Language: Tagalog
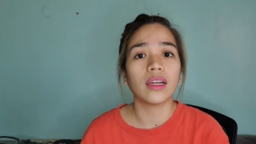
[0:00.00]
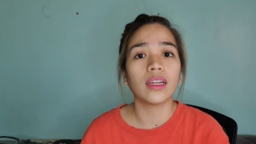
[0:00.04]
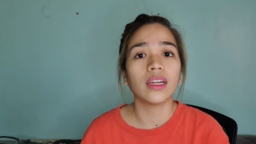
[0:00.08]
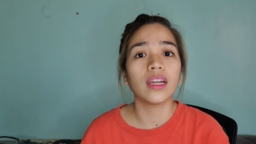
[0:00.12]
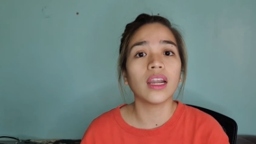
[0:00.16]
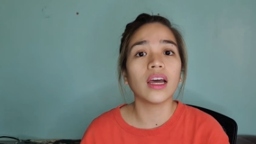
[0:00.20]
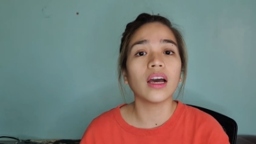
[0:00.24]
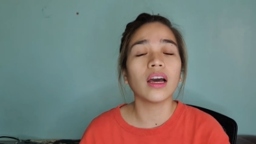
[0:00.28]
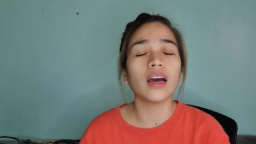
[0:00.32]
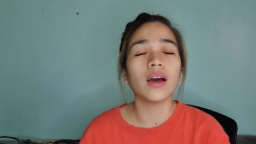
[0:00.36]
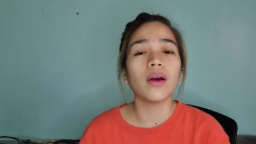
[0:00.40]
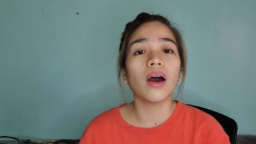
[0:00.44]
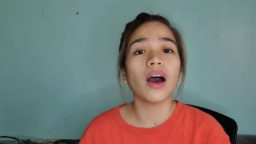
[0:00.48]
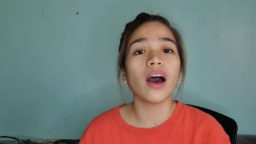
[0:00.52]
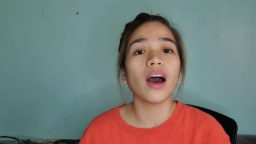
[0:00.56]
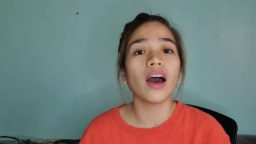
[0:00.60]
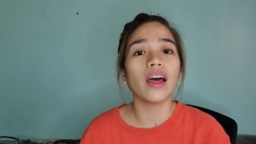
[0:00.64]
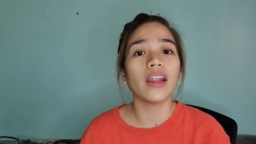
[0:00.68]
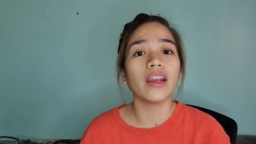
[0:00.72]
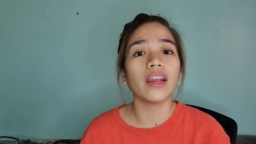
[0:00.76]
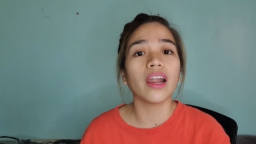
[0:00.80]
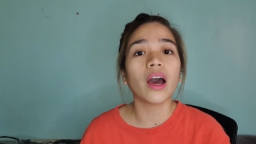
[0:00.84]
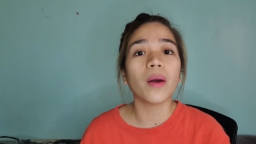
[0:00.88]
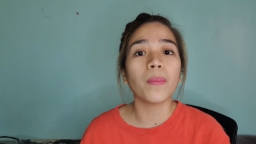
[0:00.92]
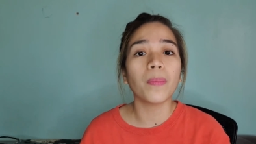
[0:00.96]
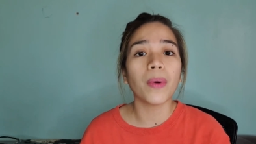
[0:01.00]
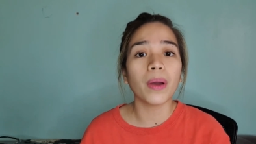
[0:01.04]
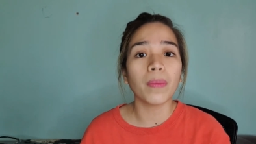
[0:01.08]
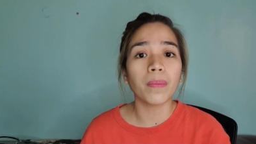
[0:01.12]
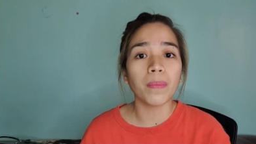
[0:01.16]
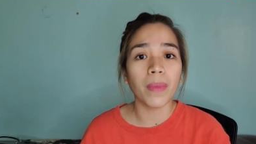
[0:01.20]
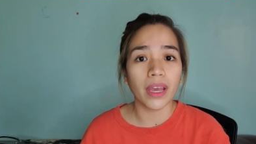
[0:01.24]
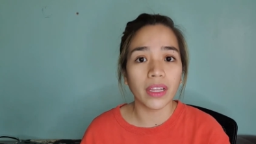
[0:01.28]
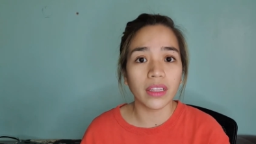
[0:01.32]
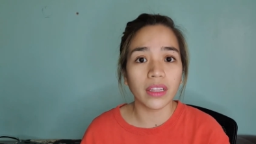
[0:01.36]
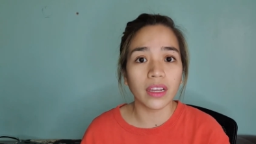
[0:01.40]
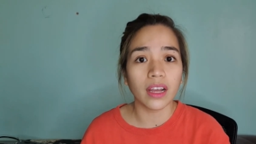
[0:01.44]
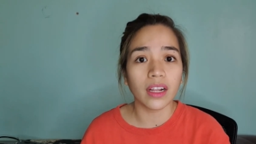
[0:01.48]
na uh,
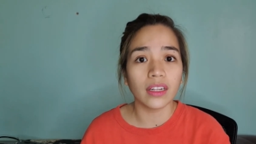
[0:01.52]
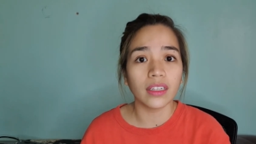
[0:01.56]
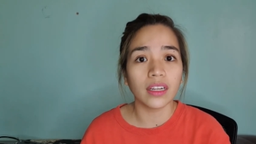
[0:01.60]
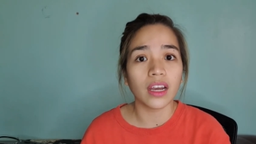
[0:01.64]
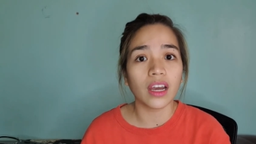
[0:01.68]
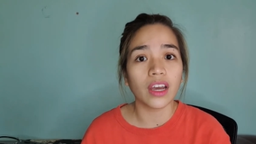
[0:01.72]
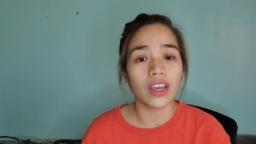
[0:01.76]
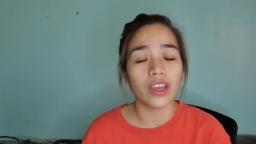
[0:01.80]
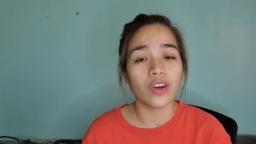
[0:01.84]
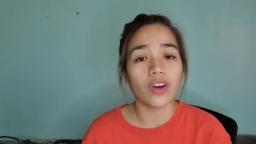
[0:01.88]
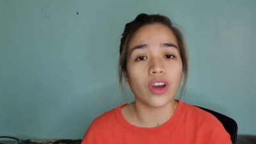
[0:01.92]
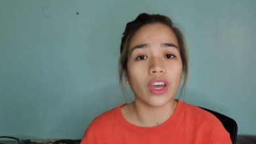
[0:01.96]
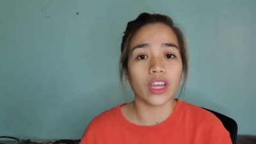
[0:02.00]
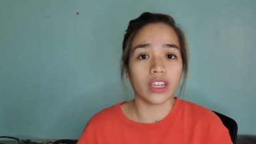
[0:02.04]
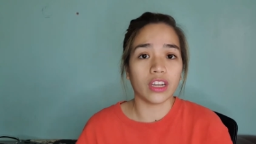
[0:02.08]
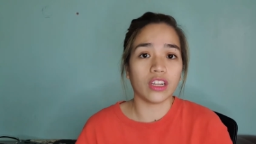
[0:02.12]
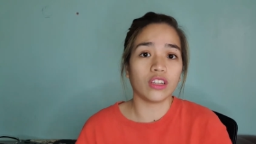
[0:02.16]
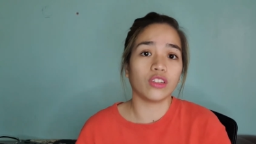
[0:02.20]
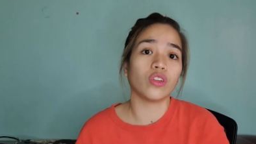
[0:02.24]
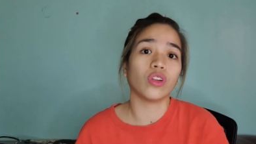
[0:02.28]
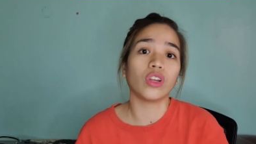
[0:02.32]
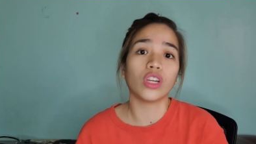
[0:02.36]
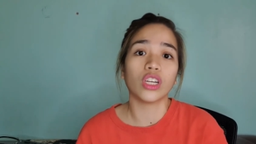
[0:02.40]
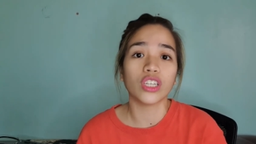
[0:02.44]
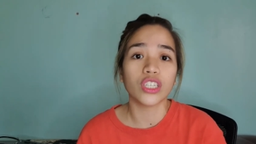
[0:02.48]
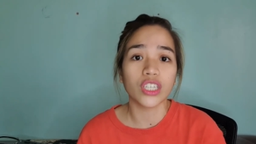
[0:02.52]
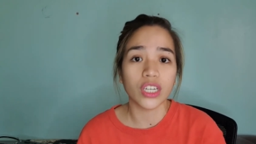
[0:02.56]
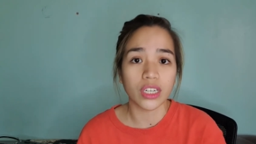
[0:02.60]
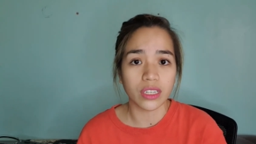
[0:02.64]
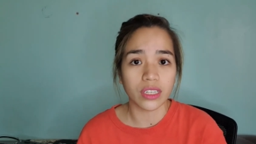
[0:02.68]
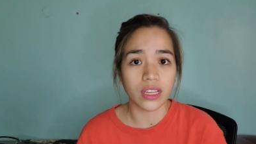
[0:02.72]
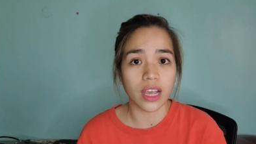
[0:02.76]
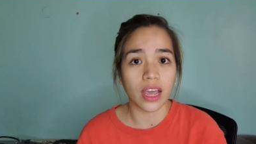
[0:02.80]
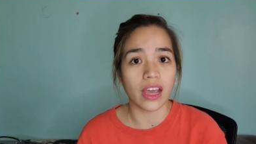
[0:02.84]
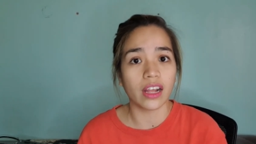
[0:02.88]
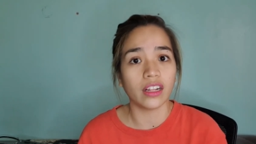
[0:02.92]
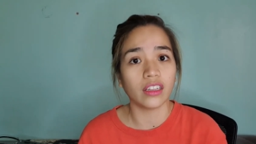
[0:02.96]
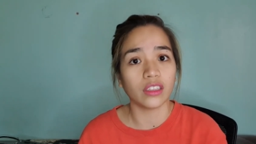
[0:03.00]
nakapag-medical na kayo and nandun na siya
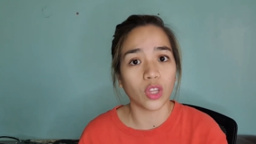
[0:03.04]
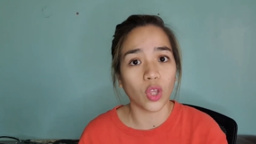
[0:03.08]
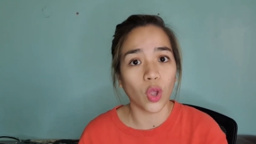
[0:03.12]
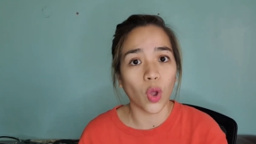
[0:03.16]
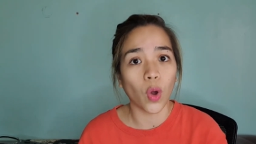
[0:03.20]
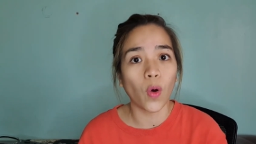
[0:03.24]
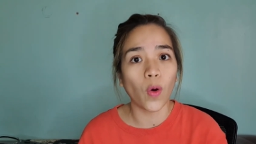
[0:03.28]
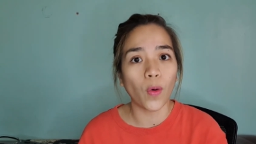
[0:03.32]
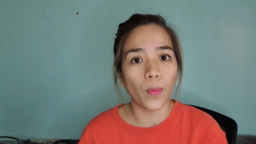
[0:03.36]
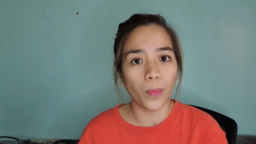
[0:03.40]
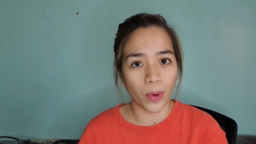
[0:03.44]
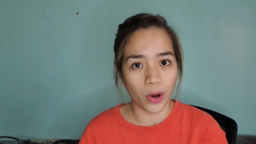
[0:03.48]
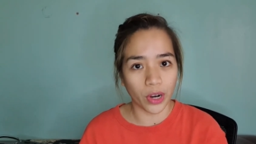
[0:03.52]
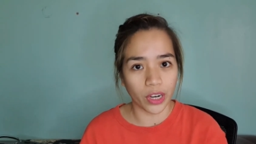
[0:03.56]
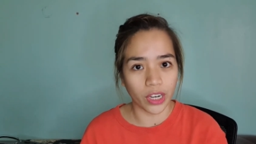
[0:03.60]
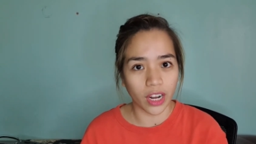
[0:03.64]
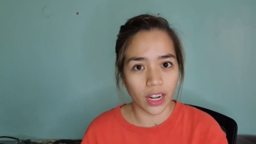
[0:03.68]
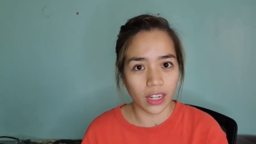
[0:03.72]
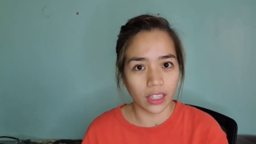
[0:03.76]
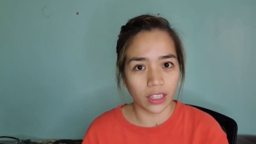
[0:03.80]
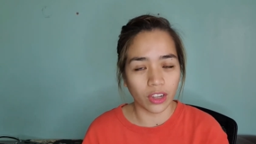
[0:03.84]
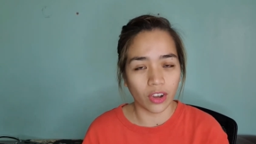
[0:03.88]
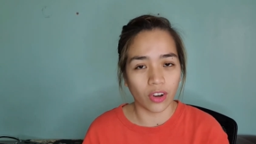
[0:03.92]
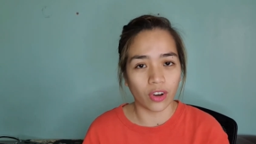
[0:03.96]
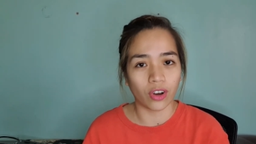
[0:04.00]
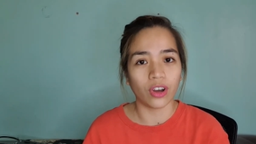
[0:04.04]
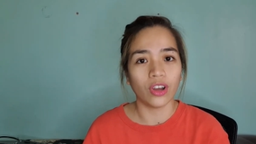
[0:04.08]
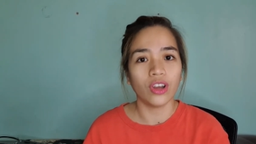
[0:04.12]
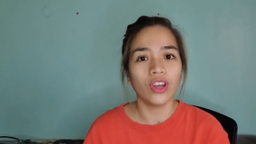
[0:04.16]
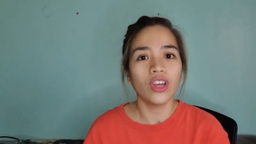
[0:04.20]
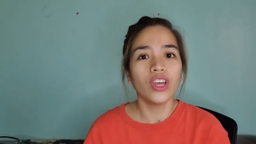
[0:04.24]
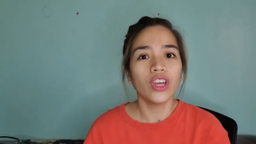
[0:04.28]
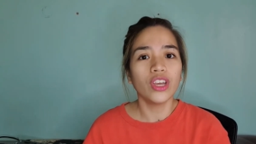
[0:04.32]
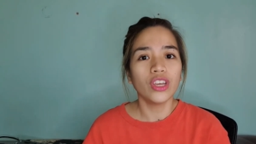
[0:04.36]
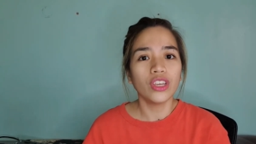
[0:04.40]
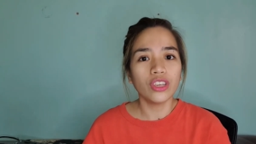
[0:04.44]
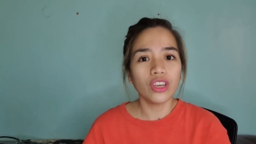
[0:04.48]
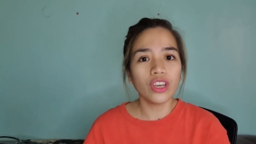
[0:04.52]
sa LTO portal nyo.
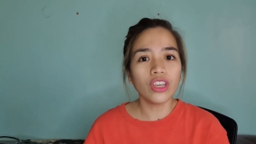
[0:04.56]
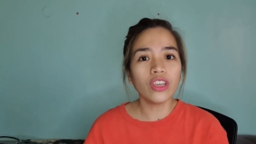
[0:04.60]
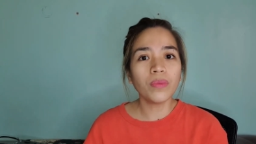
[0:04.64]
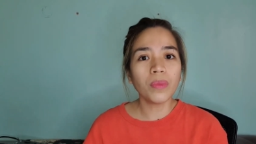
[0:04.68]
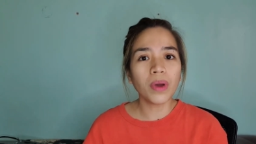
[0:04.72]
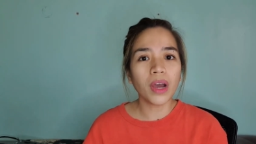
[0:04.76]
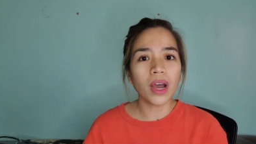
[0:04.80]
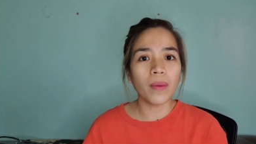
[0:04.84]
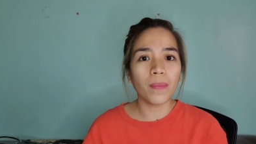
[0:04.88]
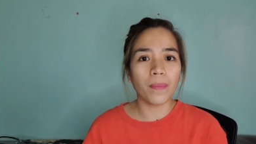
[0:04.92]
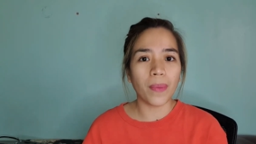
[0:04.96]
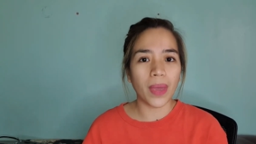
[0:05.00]
Yan yung mga